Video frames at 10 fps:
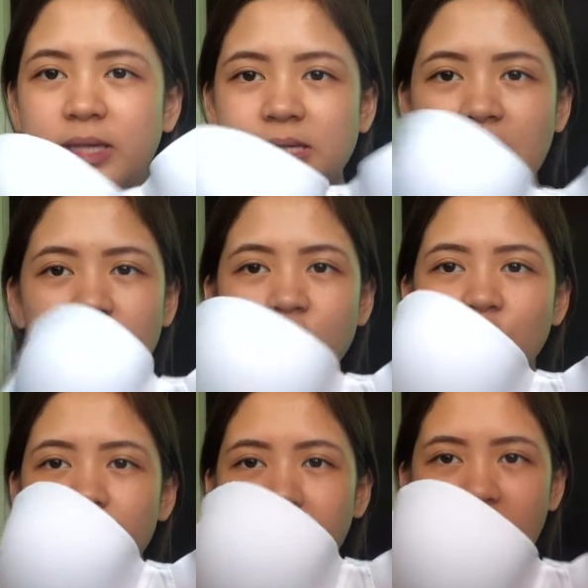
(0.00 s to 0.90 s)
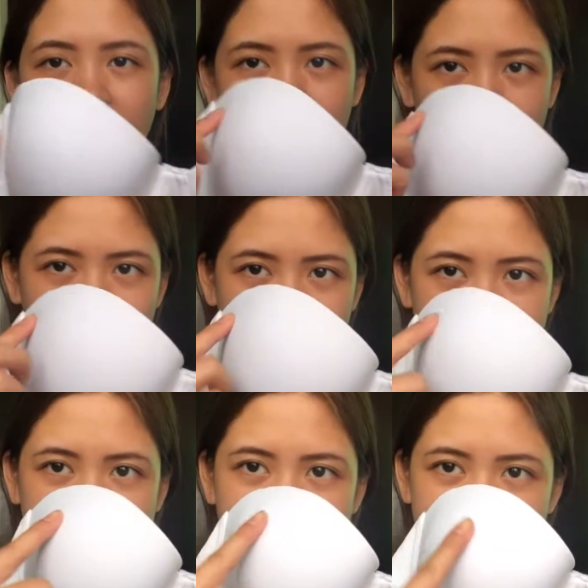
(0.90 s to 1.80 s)
Isa yung parang
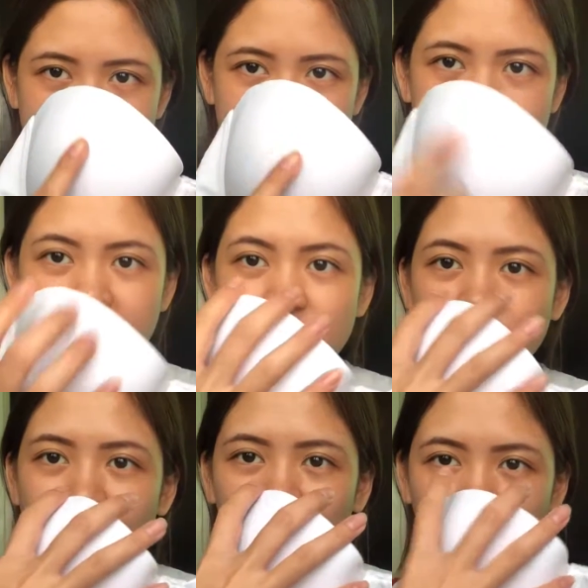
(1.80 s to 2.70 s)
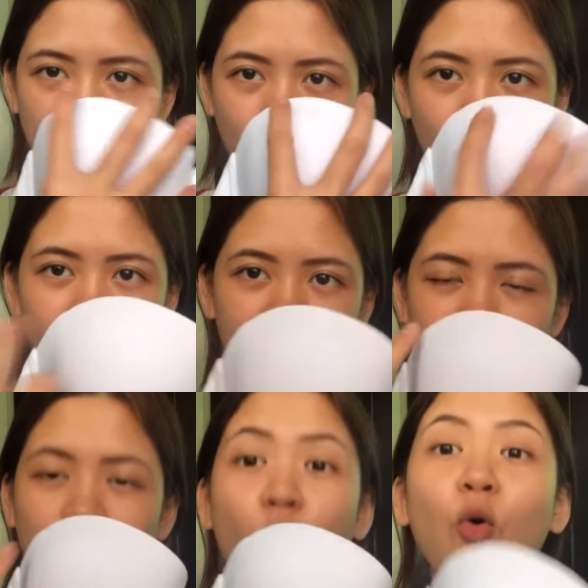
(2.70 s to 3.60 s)
mas, hindi siya full
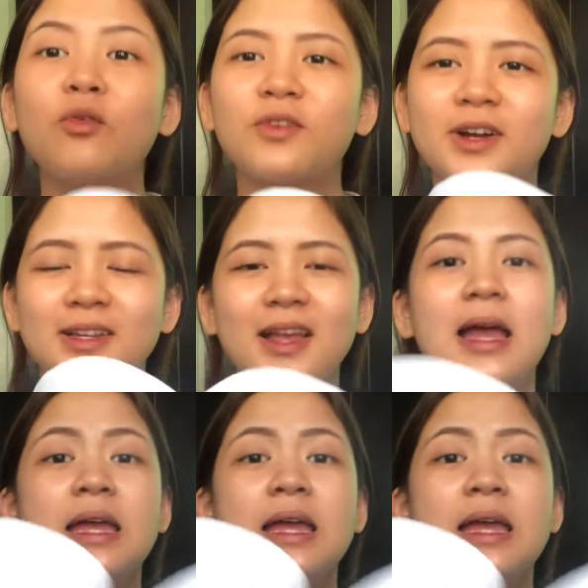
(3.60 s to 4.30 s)
cover, covered.